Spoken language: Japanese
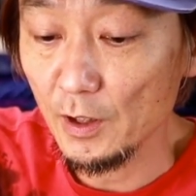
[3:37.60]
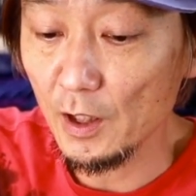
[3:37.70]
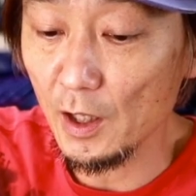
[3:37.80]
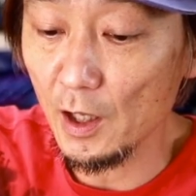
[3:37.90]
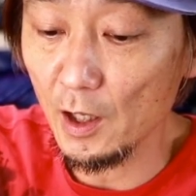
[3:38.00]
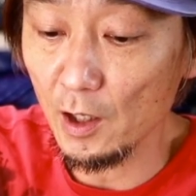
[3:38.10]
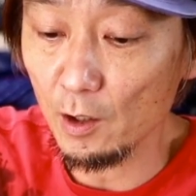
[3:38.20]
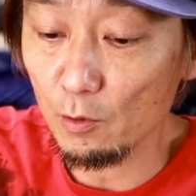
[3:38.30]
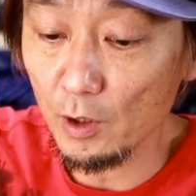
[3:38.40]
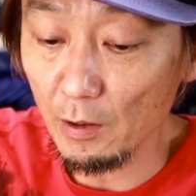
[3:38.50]
で、
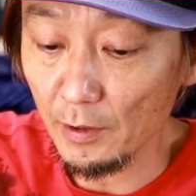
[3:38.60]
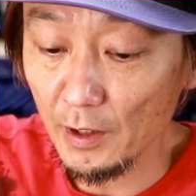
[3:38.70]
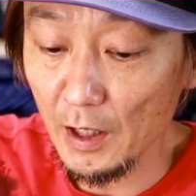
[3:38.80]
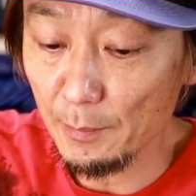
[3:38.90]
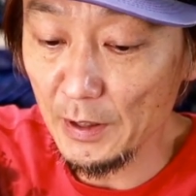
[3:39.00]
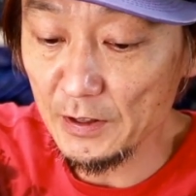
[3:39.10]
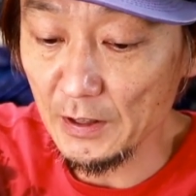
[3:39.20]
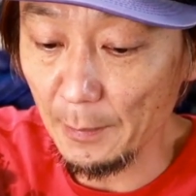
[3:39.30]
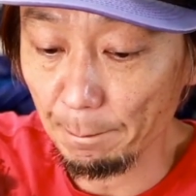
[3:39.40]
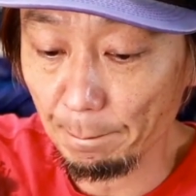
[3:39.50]
えー、今回はね、買いました。